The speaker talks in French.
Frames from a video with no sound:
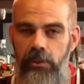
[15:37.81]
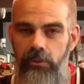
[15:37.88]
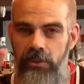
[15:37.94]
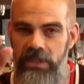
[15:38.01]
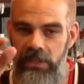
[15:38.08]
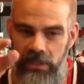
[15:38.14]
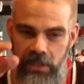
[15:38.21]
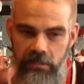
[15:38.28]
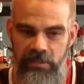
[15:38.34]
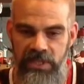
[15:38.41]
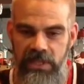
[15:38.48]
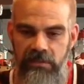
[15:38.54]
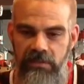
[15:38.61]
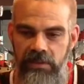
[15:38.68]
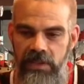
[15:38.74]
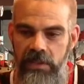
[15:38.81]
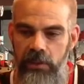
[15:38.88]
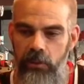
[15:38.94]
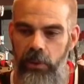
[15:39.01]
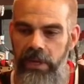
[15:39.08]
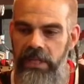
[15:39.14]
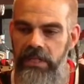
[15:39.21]
Donc c'était une petite
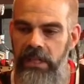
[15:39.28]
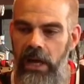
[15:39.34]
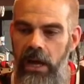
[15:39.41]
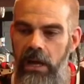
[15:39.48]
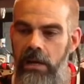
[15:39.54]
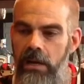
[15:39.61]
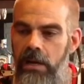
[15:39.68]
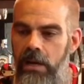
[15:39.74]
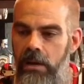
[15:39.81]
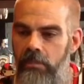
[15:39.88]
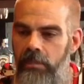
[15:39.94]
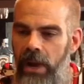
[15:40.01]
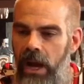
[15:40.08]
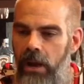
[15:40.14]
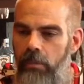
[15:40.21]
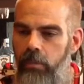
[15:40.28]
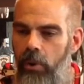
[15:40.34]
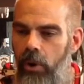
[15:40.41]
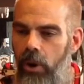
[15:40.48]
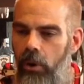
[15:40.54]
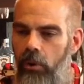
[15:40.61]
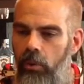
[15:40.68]
vidéo extra par
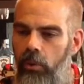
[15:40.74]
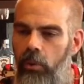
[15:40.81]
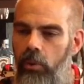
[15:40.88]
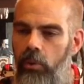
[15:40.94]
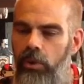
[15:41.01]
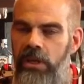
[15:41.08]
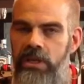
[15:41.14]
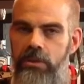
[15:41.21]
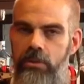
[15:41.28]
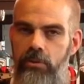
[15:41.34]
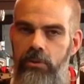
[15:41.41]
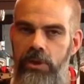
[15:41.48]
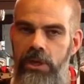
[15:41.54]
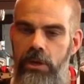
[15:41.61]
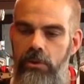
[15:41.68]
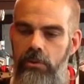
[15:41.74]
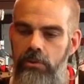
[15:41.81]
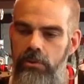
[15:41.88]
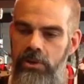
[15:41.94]
rapport aux, aux questions que j'ai eues.